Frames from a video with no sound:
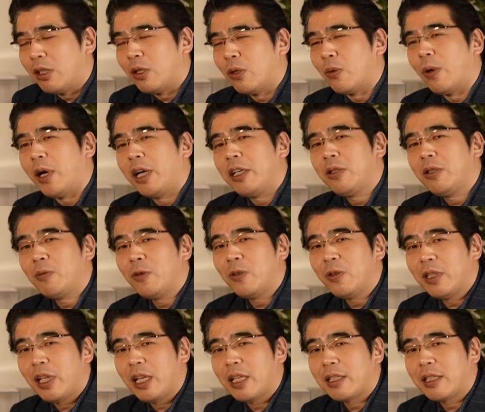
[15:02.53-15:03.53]
度合いの
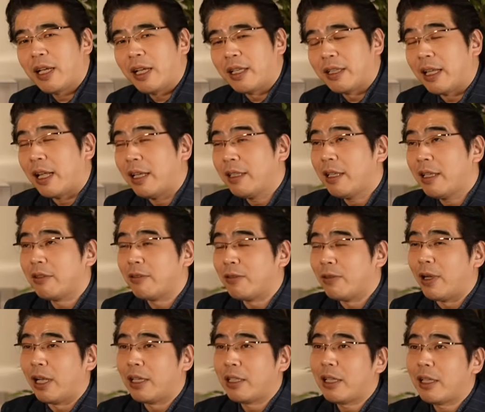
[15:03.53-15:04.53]
問題でさ単なる
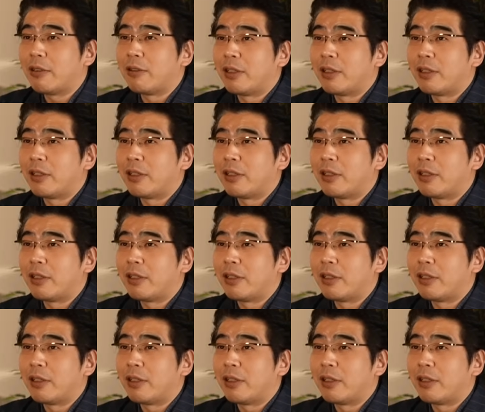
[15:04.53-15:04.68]
こうあなた